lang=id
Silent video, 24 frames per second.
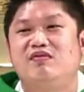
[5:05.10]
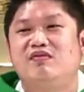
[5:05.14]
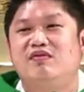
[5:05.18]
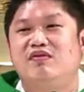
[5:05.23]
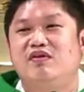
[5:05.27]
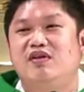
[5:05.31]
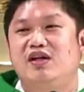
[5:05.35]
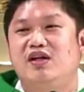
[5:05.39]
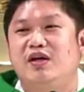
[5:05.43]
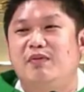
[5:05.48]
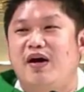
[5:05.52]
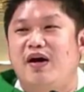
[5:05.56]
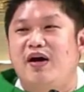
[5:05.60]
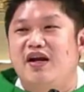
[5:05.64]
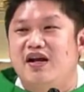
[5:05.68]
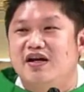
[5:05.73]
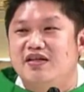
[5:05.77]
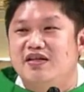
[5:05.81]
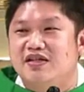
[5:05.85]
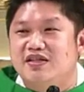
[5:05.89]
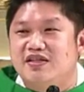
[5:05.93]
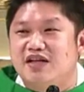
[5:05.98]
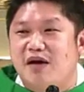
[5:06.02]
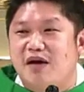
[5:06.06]
kepada
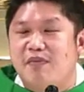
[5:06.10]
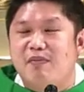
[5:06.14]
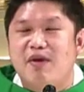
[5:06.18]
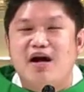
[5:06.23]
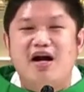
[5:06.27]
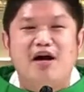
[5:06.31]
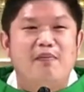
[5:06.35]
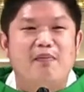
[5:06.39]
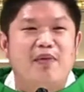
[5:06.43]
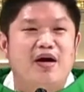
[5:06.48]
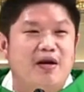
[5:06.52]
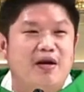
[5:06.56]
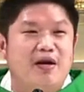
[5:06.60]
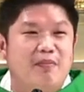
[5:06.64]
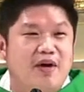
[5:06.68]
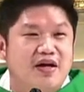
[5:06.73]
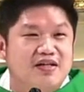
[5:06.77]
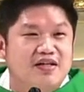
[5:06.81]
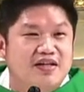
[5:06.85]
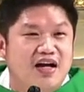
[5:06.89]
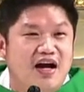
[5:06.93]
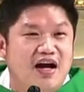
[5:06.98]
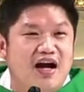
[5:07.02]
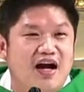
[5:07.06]
sesama, kepada
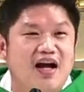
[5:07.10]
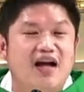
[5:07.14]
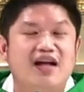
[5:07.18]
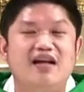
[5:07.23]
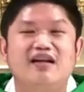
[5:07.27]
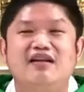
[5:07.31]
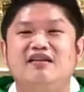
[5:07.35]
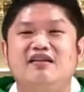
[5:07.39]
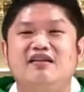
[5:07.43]
pasangan,